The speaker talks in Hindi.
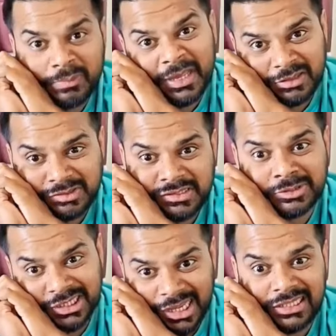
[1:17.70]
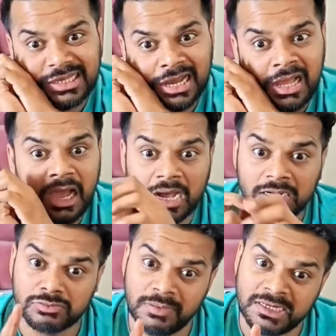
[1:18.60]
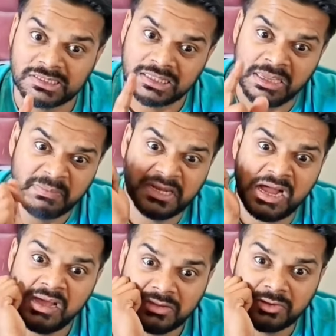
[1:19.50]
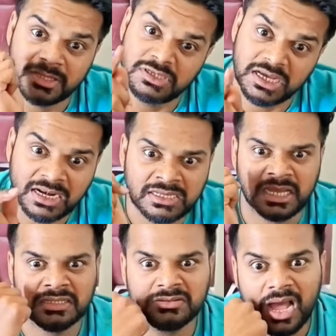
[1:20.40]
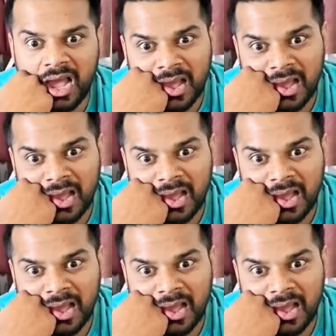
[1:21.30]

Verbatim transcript: तो मेरे दोस्त ने मुझे कह दिया अगर तूने मेरे साथ नहीं पीना तो मैं तुझे घर नहीं जाने दूंगा